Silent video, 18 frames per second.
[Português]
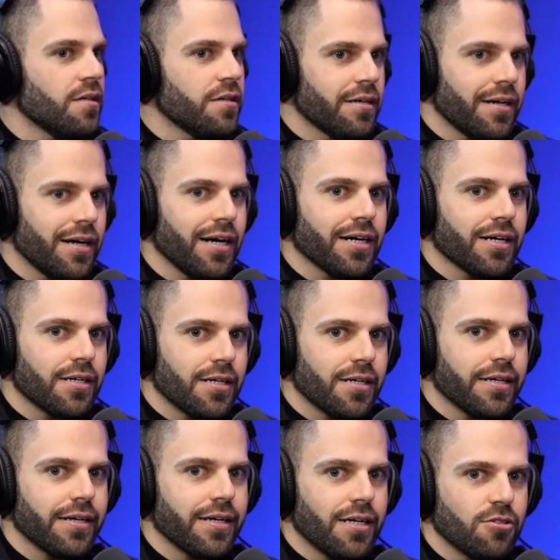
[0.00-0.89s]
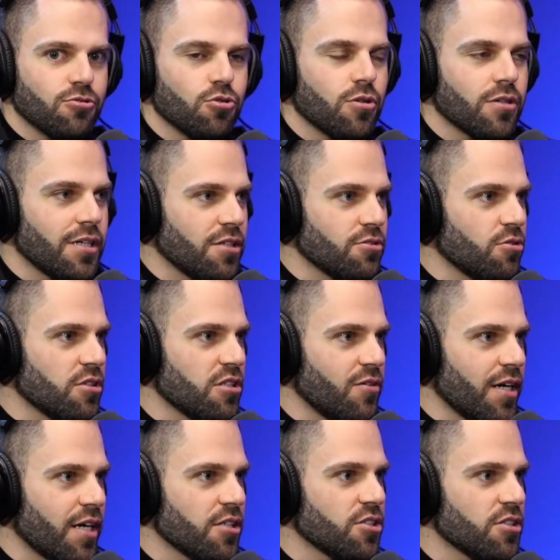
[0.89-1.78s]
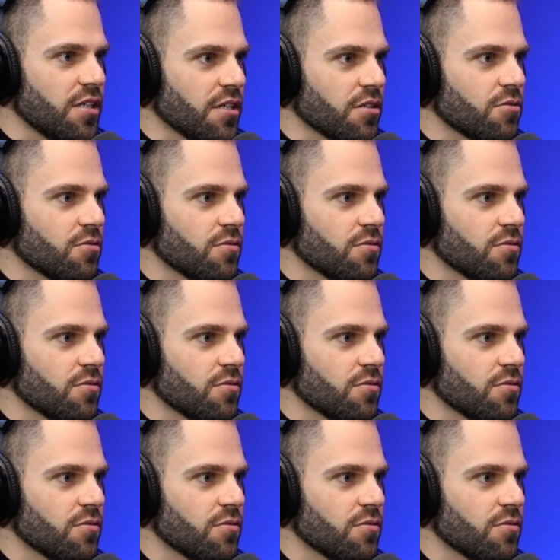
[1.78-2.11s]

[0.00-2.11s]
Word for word: Cara, é, é jogo das 11 era chato.